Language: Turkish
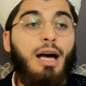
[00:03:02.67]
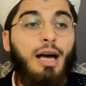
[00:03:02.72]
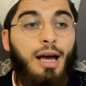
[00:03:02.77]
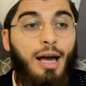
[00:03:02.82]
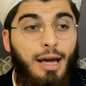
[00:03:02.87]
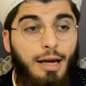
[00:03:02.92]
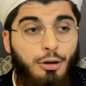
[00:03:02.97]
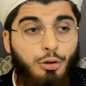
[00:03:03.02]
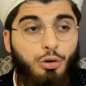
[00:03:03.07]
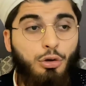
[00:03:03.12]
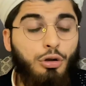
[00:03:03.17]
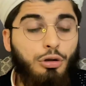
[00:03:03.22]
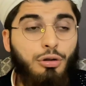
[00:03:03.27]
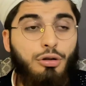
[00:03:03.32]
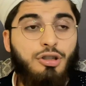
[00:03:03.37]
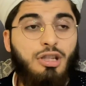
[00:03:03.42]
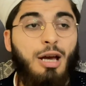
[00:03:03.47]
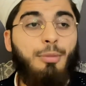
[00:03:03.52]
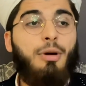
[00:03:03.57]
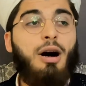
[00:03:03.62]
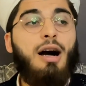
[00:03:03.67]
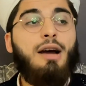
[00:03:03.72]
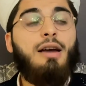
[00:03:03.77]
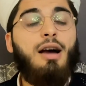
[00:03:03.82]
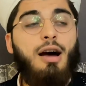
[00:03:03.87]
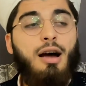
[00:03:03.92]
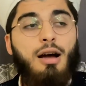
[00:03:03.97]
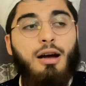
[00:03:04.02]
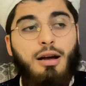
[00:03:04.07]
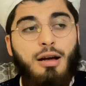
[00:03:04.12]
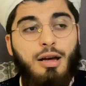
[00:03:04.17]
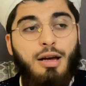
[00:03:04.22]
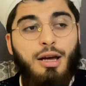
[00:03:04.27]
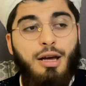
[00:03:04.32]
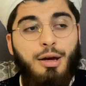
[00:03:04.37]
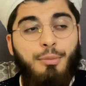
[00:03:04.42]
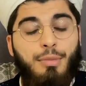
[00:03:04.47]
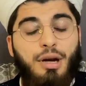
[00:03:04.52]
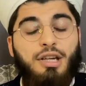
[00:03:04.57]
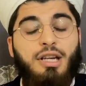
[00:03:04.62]
her gün semaya
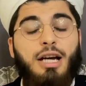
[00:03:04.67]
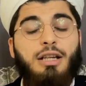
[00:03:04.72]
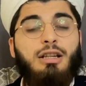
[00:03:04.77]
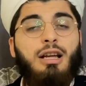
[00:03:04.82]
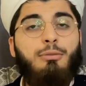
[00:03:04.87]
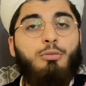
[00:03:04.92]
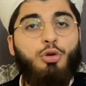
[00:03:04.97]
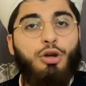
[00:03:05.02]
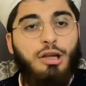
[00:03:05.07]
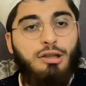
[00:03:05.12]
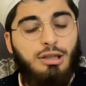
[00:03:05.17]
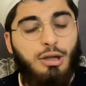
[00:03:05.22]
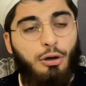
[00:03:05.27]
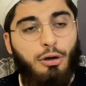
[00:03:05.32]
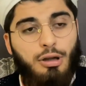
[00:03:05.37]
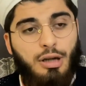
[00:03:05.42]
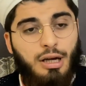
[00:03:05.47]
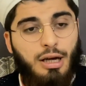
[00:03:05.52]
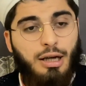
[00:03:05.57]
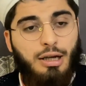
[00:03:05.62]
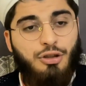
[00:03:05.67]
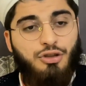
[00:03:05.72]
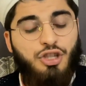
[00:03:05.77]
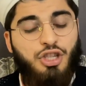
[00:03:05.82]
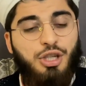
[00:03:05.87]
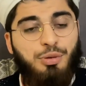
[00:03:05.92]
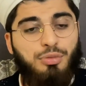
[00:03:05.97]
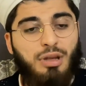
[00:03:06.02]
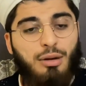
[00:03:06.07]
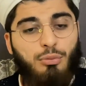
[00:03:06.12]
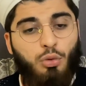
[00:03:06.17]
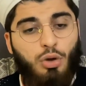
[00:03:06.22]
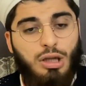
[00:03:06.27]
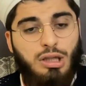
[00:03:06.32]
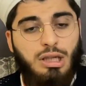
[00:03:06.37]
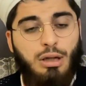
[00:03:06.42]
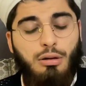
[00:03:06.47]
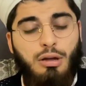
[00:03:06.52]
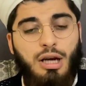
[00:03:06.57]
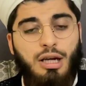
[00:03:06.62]
mekandan münezzeh olarak, cisimden
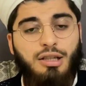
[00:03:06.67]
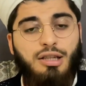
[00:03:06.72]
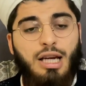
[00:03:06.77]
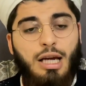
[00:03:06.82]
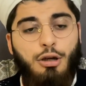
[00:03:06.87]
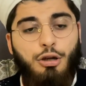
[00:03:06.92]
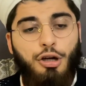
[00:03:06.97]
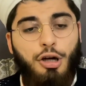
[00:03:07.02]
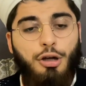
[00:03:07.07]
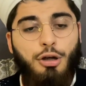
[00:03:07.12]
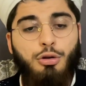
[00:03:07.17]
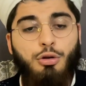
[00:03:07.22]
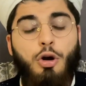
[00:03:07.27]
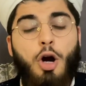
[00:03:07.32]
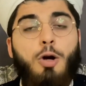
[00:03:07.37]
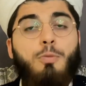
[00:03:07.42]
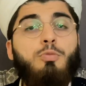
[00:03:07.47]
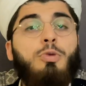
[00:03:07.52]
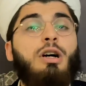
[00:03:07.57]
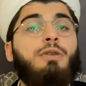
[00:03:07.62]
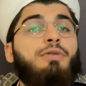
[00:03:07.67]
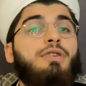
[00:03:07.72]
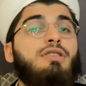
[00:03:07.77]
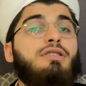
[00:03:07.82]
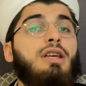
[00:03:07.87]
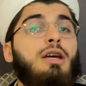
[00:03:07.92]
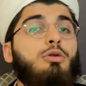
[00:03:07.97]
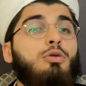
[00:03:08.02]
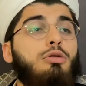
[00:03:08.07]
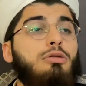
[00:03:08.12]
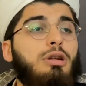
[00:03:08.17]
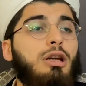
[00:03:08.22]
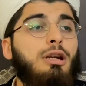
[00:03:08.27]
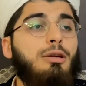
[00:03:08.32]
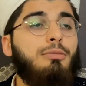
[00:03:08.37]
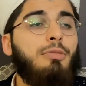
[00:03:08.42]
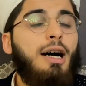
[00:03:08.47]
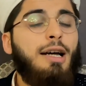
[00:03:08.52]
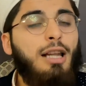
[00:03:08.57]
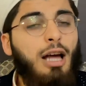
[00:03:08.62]
münezzeh olarak geliyor. Yok mu af isteyen
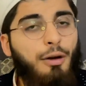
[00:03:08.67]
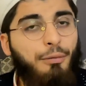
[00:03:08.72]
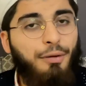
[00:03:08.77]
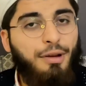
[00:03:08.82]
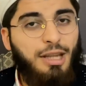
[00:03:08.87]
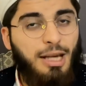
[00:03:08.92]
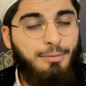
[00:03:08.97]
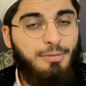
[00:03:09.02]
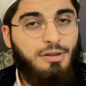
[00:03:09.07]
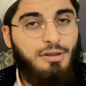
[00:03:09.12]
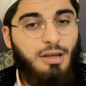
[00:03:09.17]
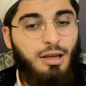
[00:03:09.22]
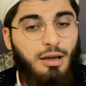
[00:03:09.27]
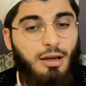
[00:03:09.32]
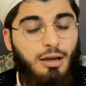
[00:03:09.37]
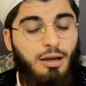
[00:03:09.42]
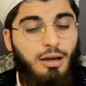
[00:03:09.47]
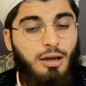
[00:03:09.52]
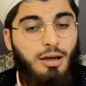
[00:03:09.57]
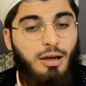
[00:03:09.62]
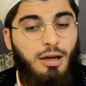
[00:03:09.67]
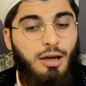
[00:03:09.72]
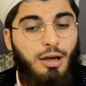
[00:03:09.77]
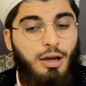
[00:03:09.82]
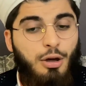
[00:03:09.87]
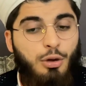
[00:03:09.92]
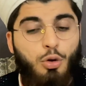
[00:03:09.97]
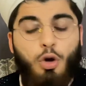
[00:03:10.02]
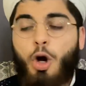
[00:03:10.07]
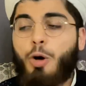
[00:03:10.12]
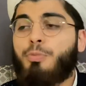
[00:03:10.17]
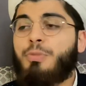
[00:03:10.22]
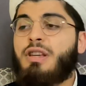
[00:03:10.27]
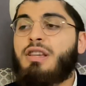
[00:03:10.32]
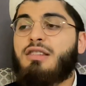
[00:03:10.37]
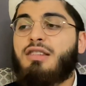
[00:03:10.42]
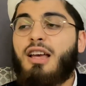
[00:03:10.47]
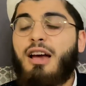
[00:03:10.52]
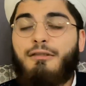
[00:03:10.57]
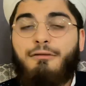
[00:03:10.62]
kullarım? Hadi affedeyim sizi. Yok mu
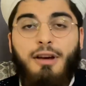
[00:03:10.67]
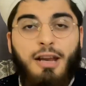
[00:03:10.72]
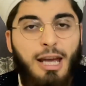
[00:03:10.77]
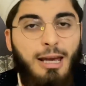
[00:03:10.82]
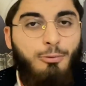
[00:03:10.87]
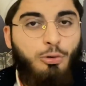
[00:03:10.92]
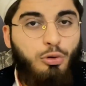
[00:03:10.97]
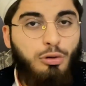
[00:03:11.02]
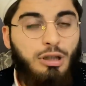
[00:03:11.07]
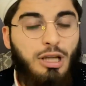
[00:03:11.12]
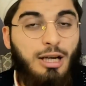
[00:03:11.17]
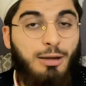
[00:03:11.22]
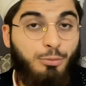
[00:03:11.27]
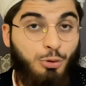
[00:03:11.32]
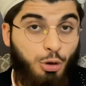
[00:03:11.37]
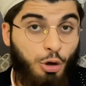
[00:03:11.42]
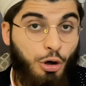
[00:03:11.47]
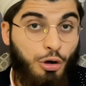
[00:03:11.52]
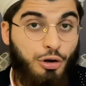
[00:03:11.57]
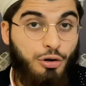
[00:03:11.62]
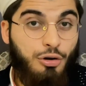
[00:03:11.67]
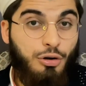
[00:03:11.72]
isteyen vereyim kullarım diyor.